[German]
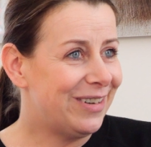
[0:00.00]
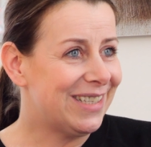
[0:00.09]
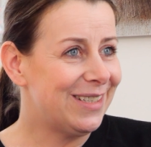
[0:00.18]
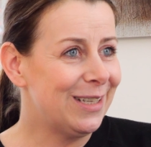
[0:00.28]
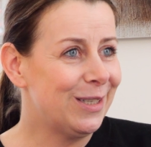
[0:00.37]

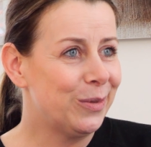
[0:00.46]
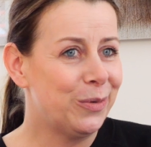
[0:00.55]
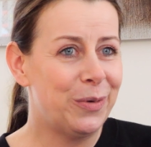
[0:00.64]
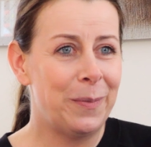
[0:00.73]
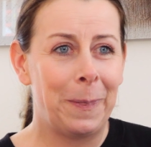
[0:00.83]
Was sind denn
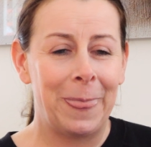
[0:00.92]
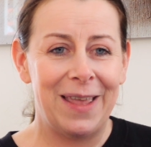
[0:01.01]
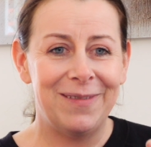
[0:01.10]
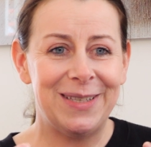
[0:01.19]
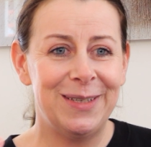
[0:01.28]
so
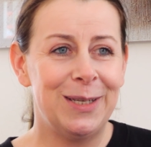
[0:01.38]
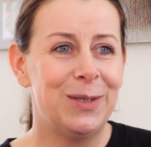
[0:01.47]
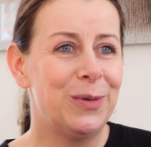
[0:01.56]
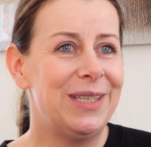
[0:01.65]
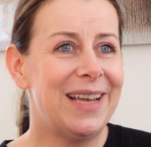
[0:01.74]
was sind denn
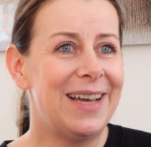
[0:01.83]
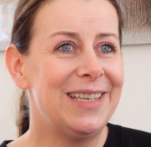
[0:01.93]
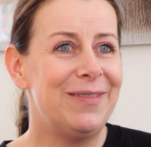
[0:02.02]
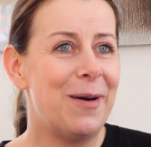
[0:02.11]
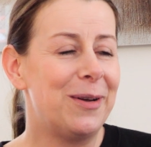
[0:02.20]
so die Sachen,
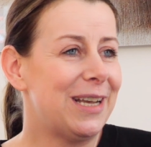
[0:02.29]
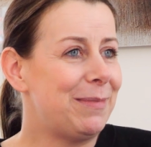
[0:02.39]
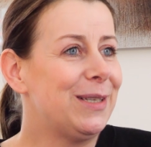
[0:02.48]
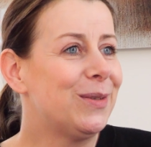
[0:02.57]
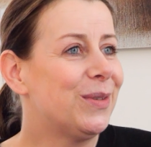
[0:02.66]
die wir auch
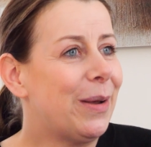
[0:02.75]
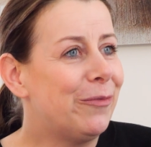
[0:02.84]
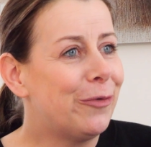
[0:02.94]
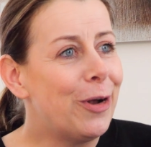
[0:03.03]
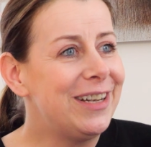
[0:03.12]
damals
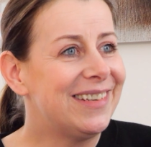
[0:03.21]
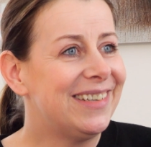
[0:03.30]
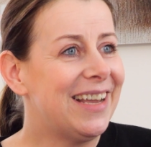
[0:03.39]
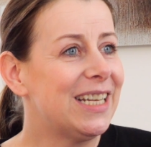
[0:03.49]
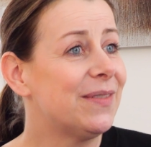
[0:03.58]
zusammen
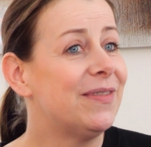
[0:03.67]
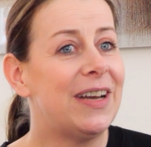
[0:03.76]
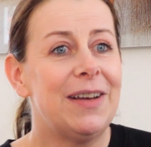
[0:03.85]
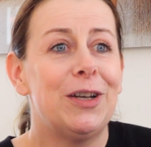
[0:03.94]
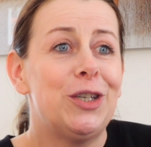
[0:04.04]
wollten? Ja, das
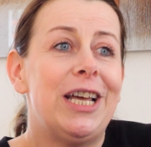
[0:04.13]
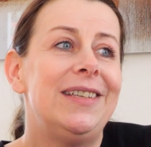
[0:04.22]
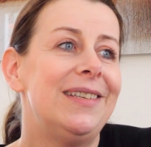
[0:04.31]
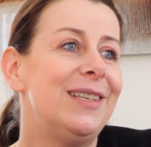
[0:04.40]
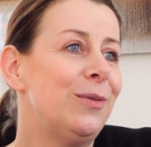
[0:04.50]
war ja
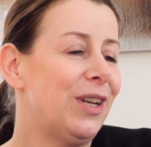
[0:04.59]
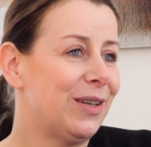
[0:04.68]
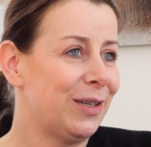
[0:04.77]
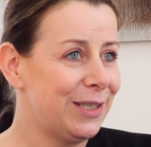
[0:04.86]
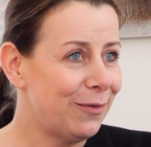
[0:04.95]
wahrscheinlich nicht nur
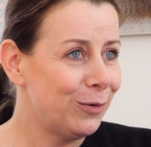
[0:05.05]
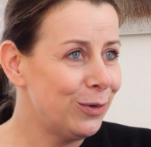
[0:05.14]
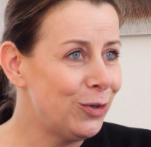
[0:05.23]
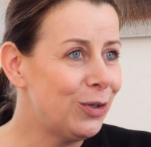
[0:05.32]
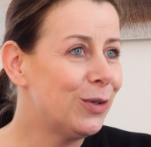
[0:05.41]
der
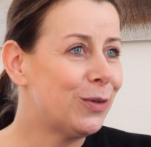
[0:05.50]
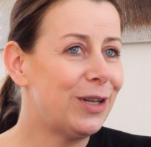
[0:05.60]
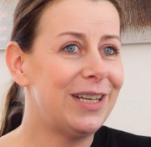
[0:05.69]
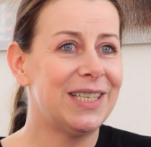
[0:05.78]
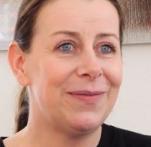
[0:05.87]
Kinderwunsch,
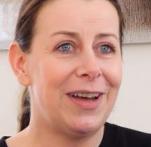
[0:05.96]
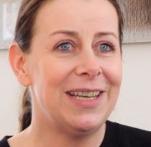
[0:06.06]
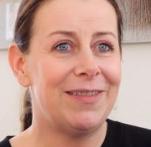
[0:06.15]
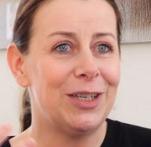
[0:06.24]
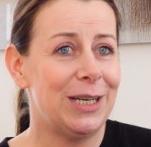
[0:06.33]
sondern das
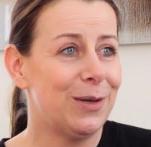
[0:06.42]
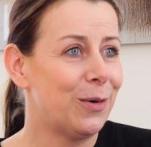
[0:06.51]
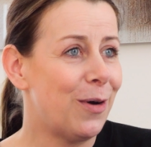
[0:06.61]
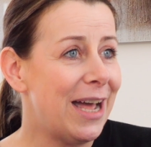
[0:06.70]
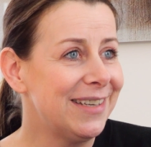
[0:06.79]
waren ja wahrscheinlich
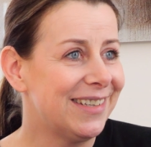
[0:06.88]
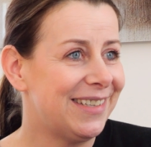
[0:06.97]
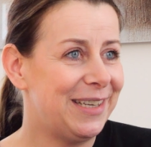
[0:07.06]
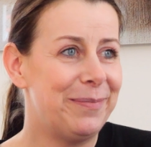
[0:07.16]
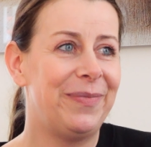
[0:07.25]
auch noch andere
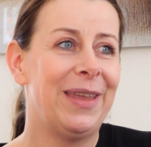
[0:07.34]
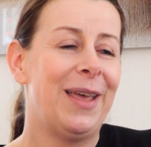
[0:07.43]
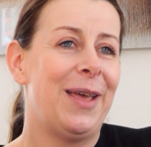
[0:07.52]
Themen.